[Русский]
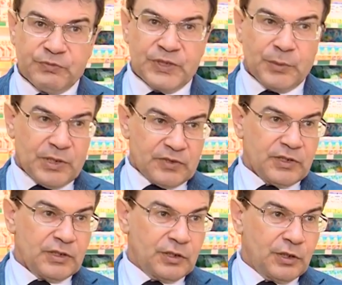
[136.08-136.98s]
Все
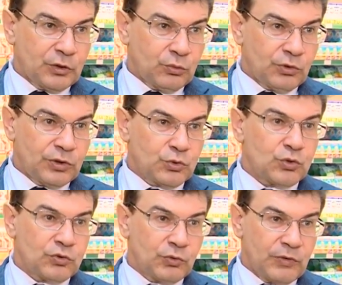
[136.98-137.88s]
производители, которые
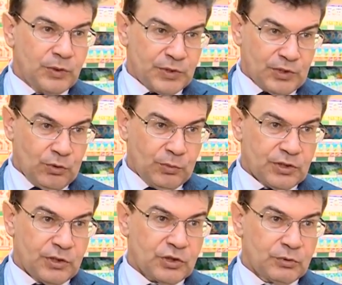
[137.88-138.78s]
существуют в Липецкой
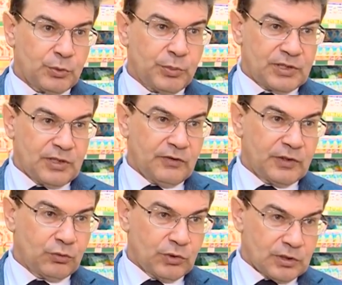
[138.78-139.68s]
области, должны быть
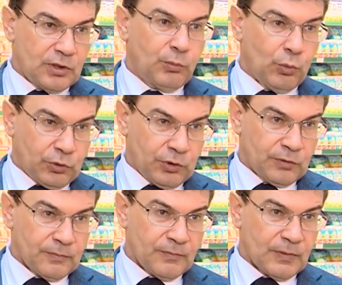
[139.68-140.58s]
представлены у нас на полке.
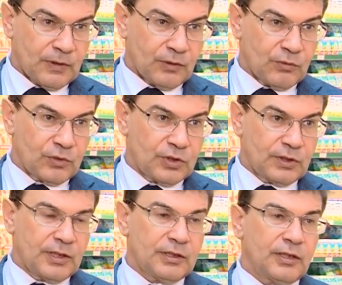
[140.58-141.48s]
То есть
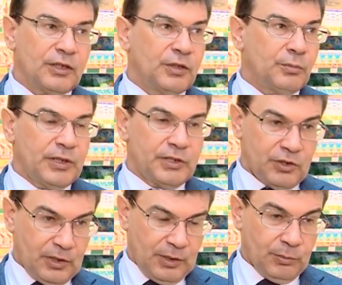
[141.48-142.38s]
это и
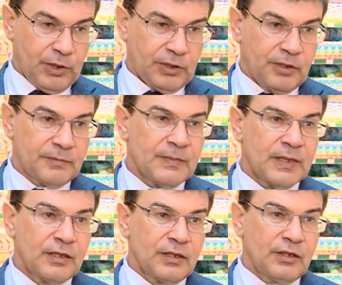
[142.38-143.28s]
политика компании,
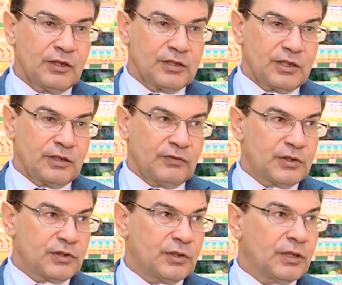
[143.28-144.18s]
и,
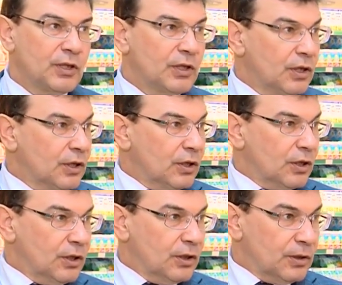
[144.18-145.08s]
соответственно,
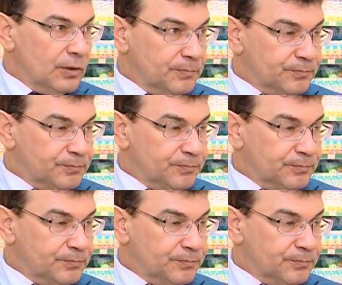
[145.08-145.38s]
э,